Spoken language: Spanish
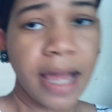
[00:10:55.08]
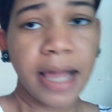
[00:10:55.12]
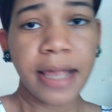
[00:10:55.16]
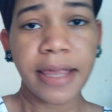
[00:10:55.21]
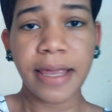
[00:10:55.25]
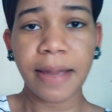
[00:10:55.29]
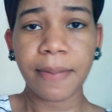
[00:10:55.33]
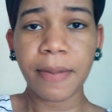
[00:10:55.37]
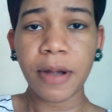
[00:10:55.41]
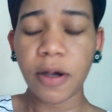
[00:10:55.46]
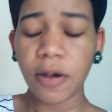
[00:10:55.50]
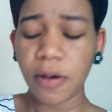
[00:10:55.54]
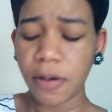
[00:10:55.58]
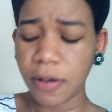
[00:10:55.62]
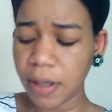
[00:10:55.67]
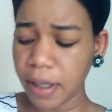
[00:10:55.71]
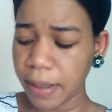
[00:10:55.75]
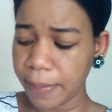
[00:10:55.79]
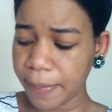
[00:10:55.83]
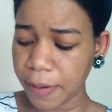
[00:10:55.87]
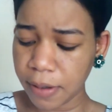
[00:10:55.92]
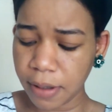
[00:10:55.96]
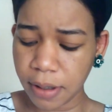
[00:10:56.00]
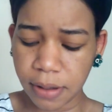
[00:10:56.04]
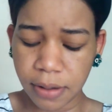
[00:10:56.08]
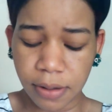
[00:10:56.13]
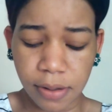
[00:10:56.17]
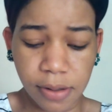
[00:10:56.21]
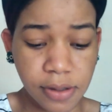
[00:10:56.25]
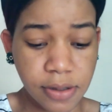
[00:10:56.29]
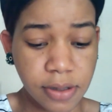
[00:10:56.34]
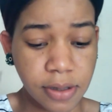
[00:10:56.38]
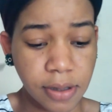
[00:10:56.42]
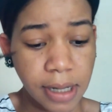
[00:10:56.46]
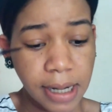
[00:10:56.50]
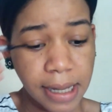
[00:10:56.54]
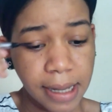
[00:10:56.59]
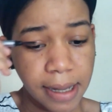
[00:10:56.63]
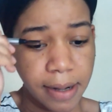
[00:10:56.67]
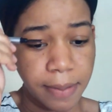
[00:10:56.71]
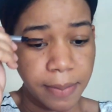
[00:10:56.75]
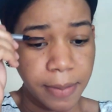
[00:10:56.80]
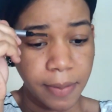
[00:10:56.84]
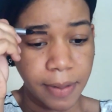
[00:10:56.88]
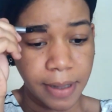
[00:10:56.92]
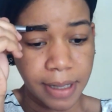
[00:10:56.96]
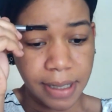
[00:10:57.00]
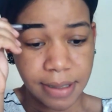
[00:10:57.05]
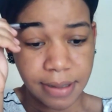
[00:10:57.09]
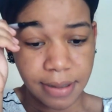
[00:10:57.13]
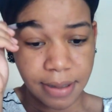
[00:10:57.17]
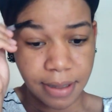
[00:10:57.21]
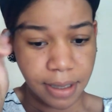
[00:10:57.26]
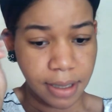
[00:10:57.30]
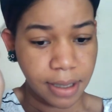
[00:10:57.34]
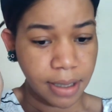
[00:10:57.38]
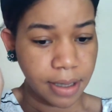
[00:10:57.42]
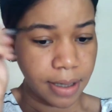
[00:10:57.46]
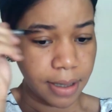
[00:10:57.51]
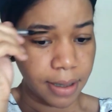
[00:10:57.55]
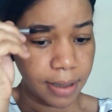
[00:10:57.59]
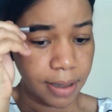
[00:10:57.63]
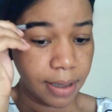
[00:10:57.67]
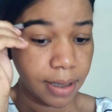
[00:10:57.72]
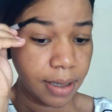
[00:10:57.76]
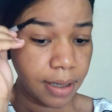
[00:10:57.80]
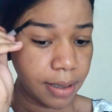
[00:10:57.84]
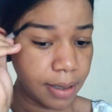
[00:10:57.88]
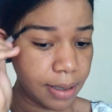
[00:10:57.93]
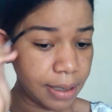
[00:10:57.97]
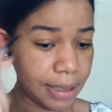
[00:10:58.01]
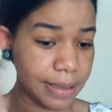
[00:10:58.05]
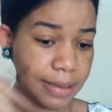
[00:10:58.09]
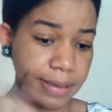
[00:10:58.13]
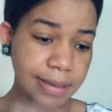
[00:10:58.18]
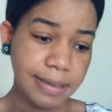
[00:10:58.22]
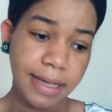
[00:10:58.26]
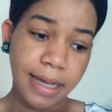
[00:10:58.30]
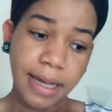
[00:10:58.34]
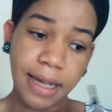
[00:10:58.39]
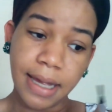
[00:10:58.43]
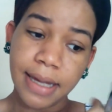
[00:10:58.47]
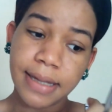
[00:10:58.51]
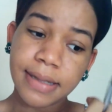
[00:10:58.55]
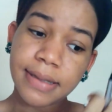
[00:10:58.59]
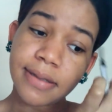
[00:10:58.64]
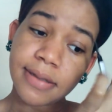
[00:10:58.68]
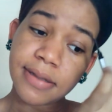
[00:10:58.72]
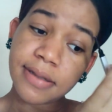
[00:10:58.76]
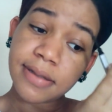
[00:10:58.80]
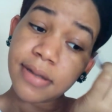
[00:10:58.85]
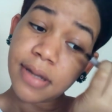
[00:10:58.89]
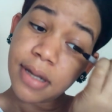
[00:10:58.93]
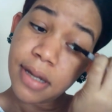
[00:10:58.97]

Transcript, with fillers: ya me coloqué protector solar, me voy a hacer las cejas